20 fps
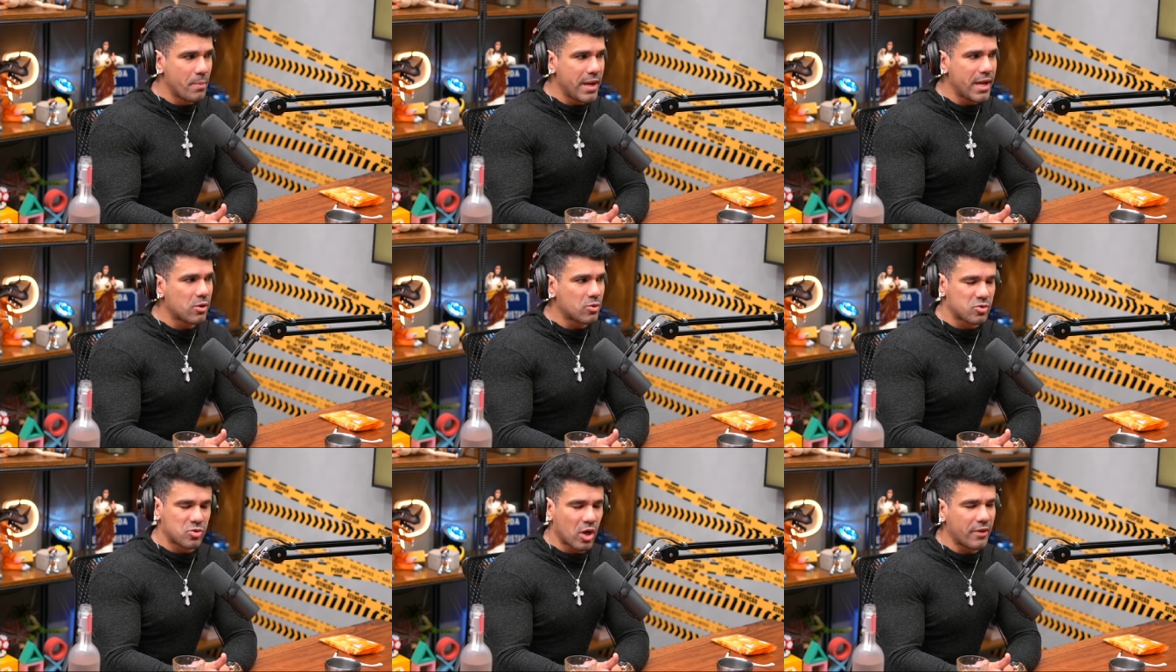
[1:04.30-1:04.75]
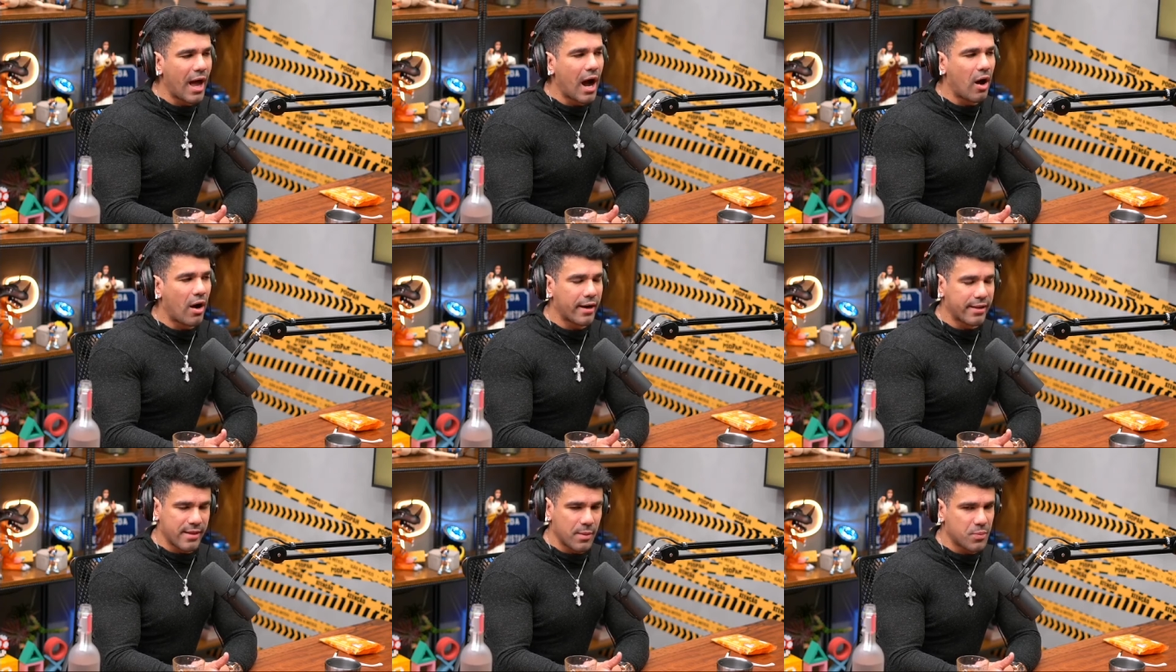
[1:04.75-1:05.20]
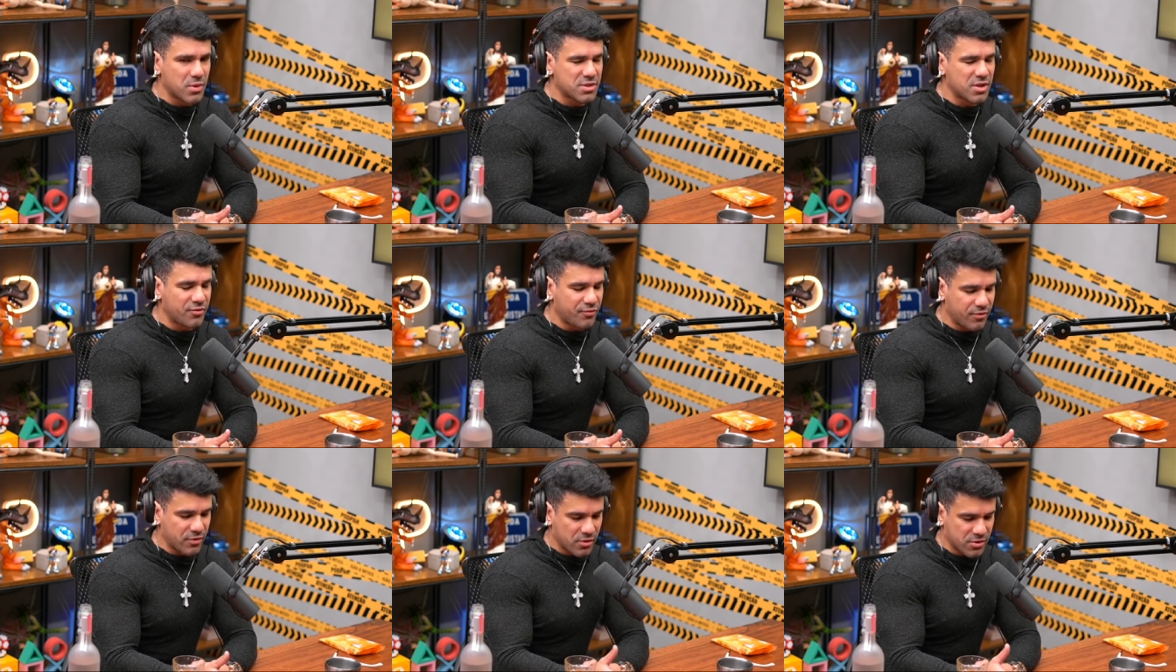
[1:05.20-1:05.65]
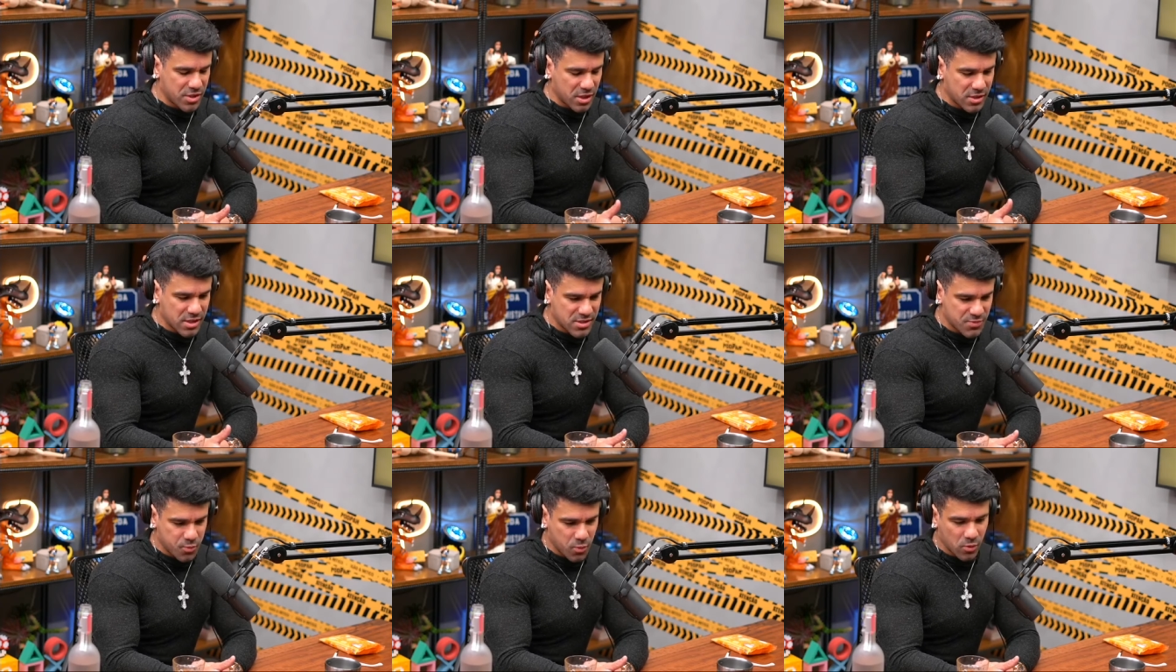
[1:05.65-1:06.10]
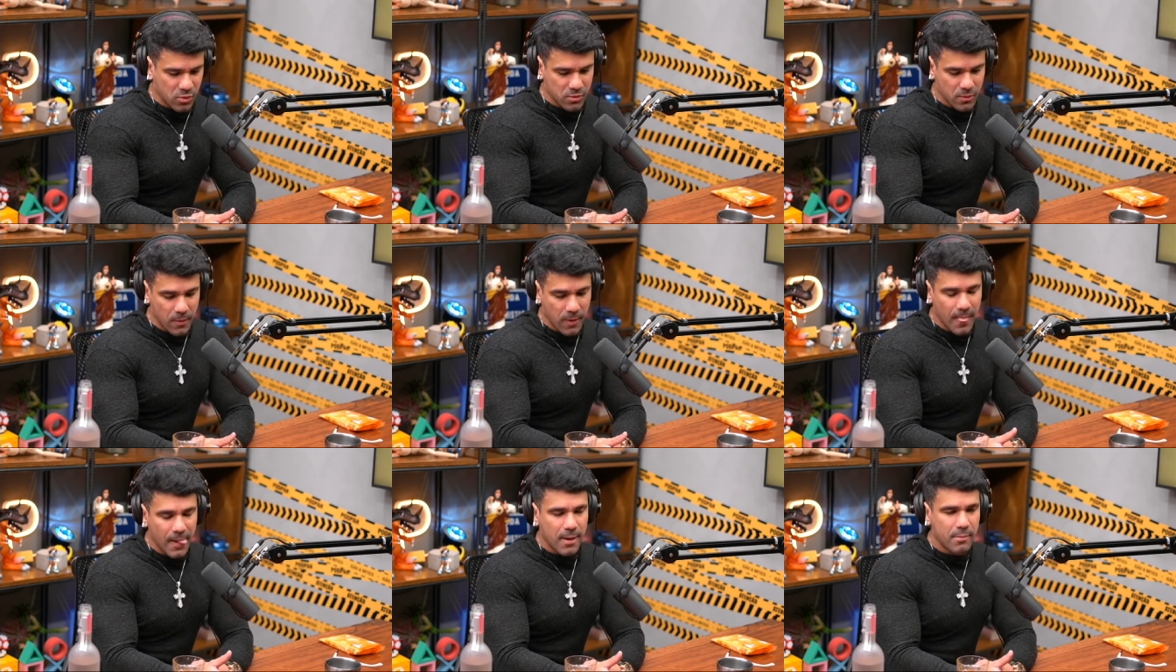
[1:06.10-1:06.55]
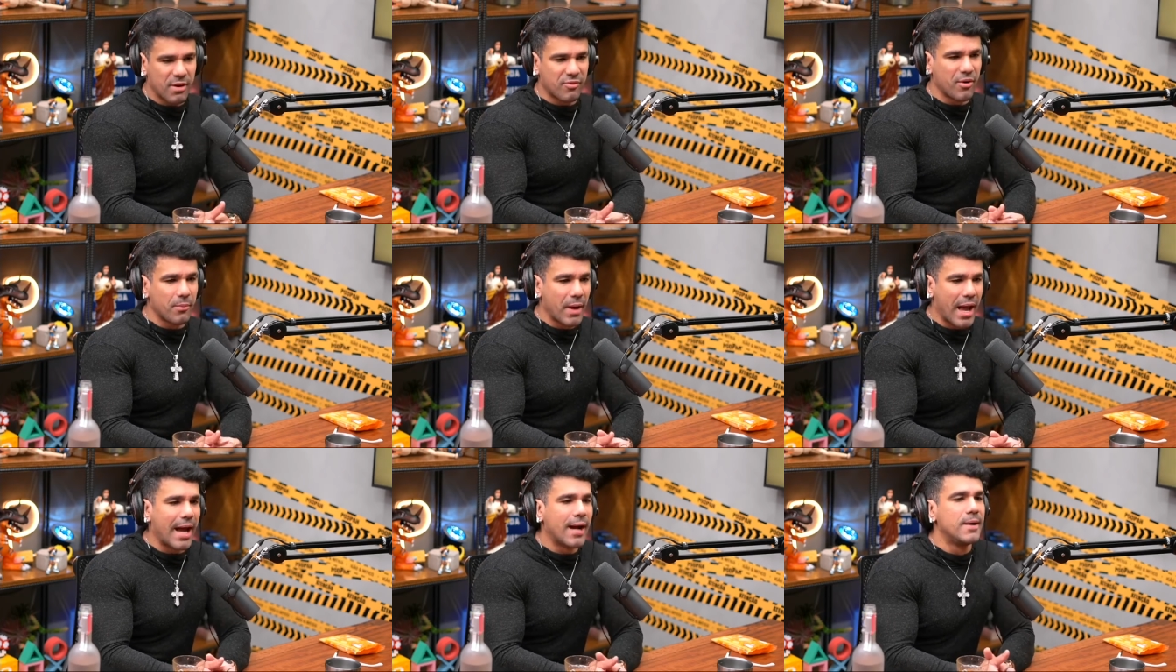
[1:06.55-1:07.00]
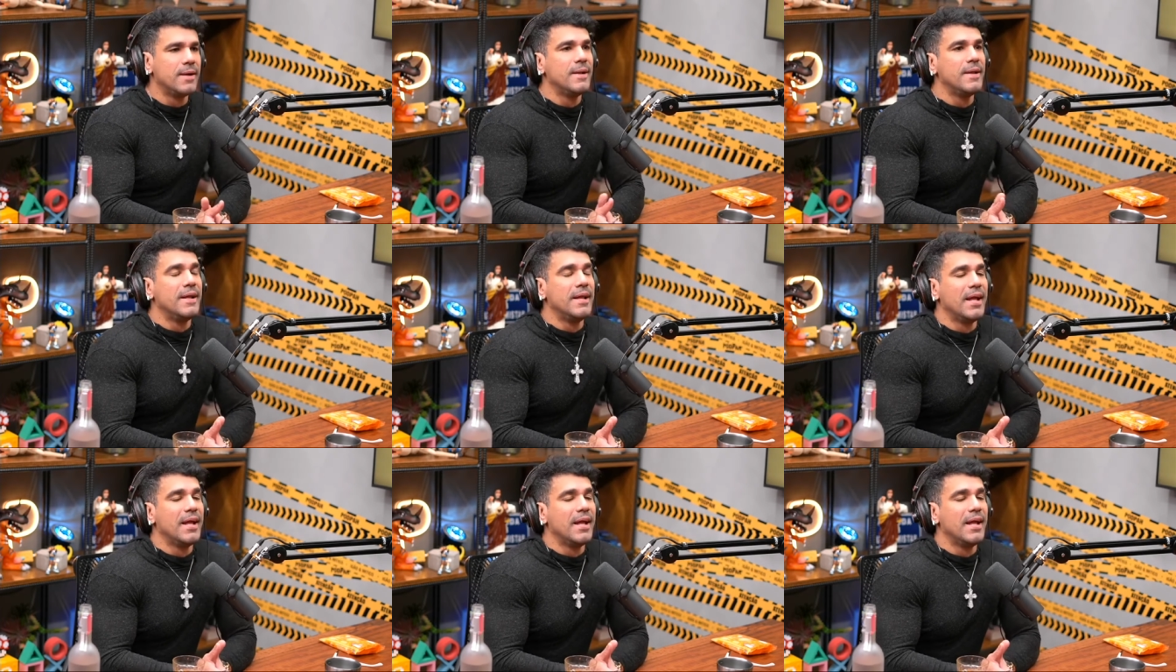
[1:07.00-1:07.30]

comigo toda hora. Depois eu, eu chego nesse ponto. Mas vamos lá.